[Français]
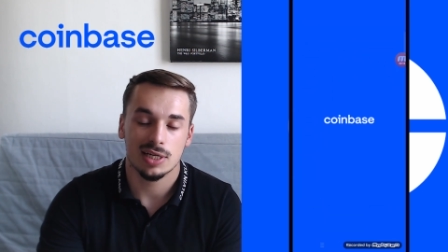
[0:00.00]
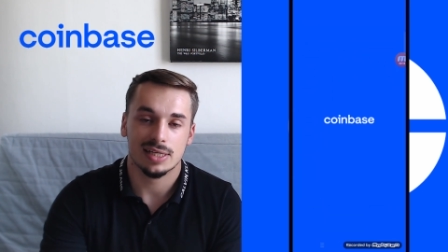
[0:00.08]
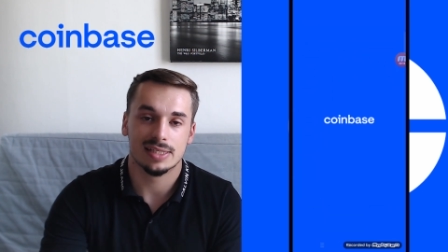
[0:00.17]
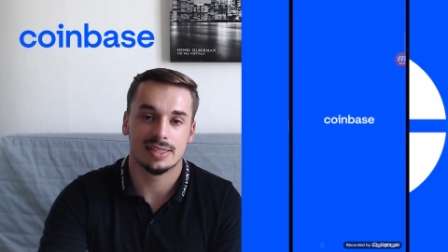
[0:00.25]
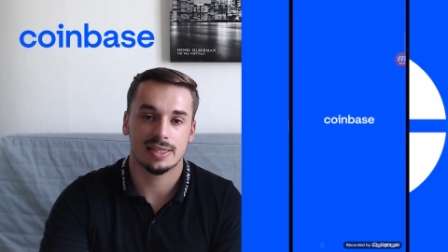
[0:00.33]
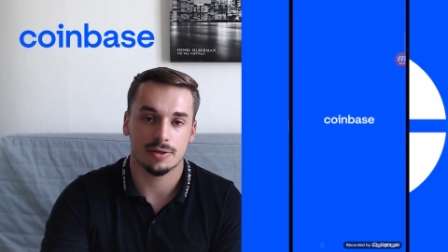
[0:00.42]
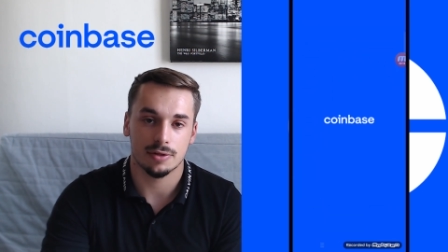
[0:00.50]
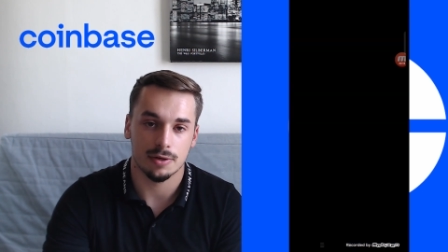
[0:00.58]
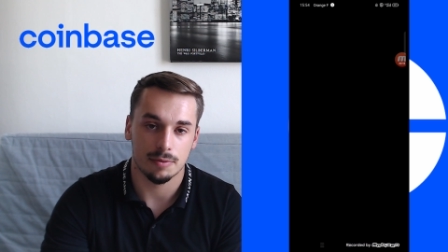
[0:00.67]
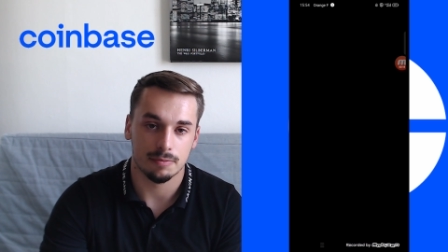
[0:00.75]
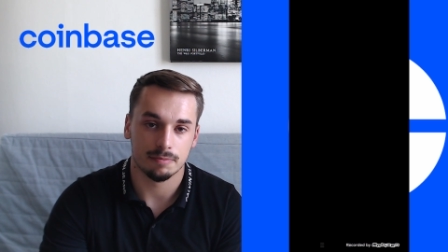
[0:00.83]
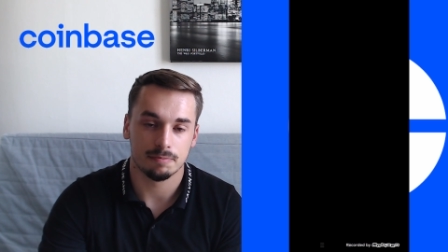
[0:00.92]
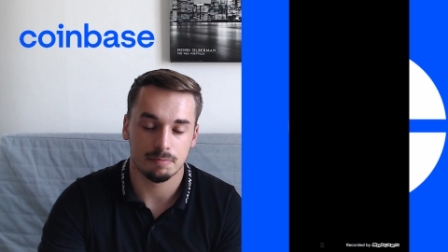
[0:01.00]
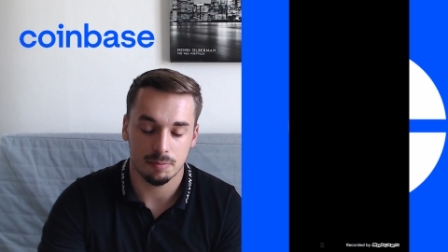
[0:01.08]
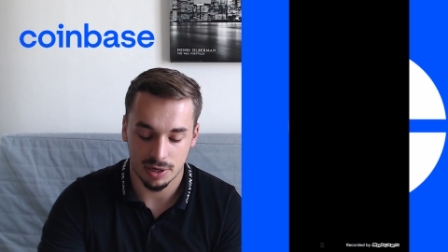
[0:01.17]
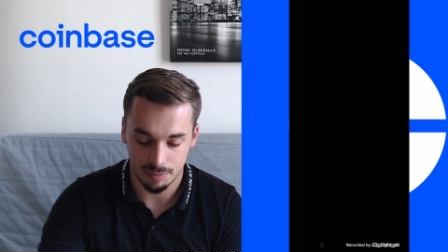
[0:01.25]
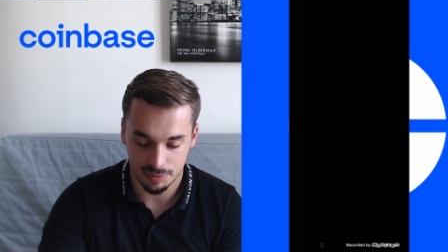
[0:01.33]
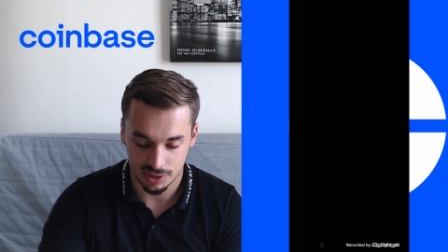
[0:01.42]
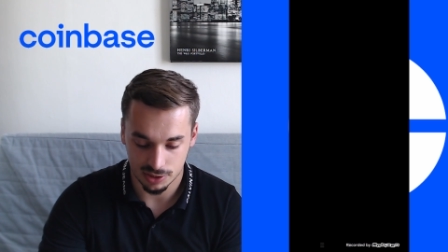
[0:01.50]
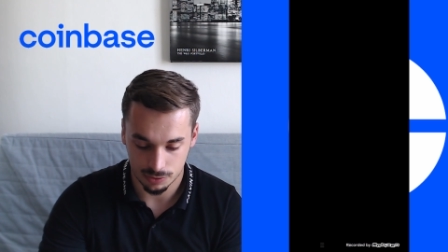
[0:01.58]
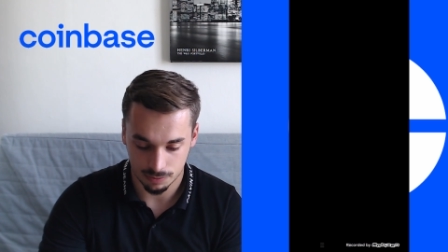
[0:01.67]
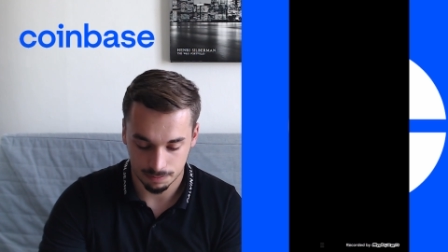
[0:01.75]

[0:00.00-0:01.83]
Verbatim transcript: cette euh, bonne application.